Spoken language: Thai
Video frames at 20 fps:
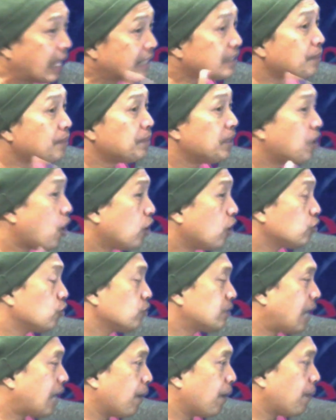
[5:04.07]
จะมีข้อส
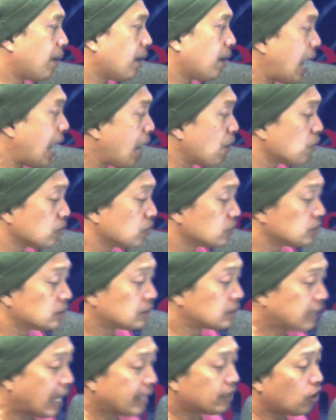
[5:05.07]
งสัยว่าอ้าว
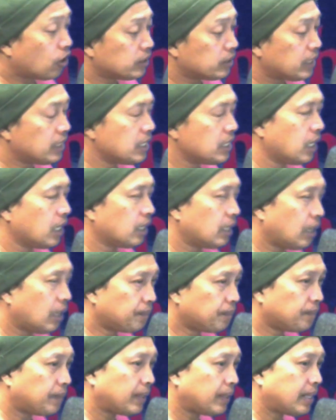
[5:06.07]
ตายตอนตีหนึ่งแล้
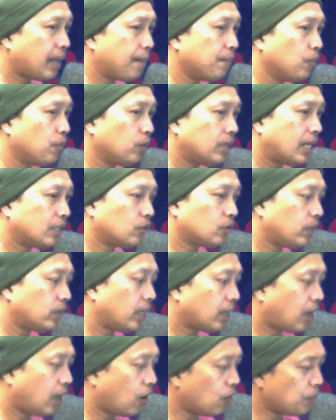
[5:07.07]
วไปทำบุญนะตรง
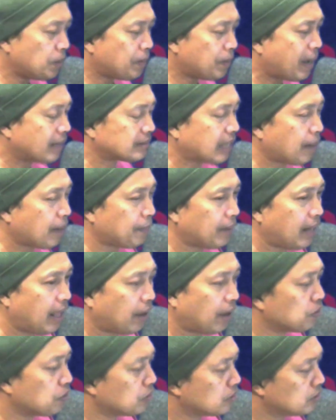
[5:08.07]
นี้เขาก็พิพากษาไป
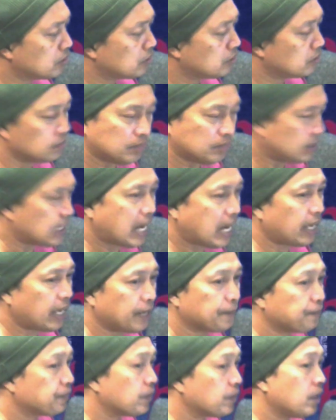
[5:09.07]
แล้ว ไม่ใช่
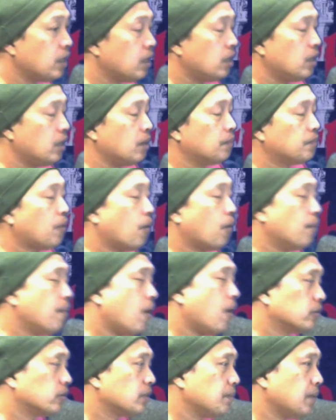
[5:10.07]
ผม
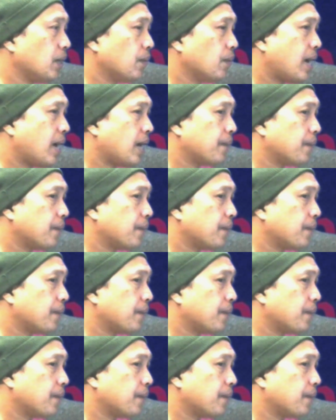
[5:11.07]
บอกเสมอว่า